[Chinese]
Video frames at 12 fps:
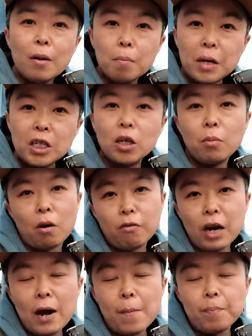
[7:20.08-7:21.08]
没吃饱
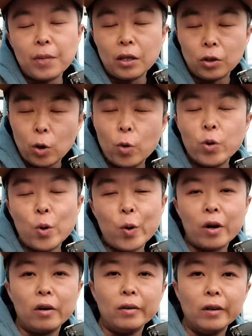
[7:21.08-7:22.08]
饭，那都有
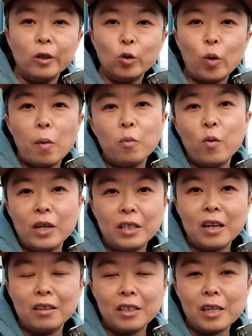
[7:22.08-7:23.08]
可能端不稳
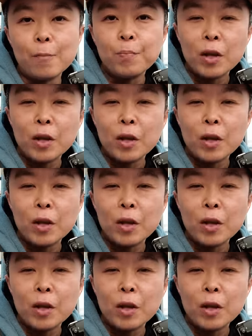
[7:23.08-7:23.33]
相机。